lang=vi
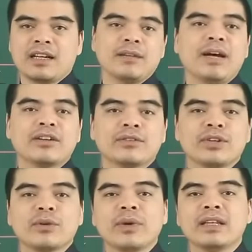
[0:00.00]
Các bạn có
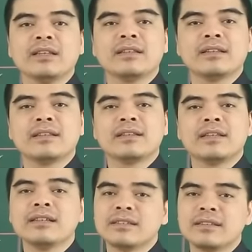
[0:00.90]
thói quen
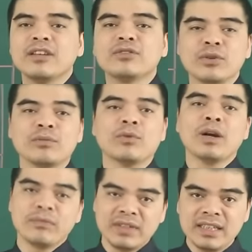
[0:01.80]
thích tiêu dùng
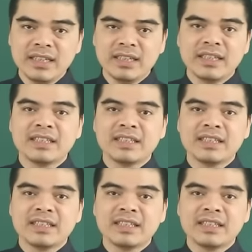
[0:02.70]
hoang phí,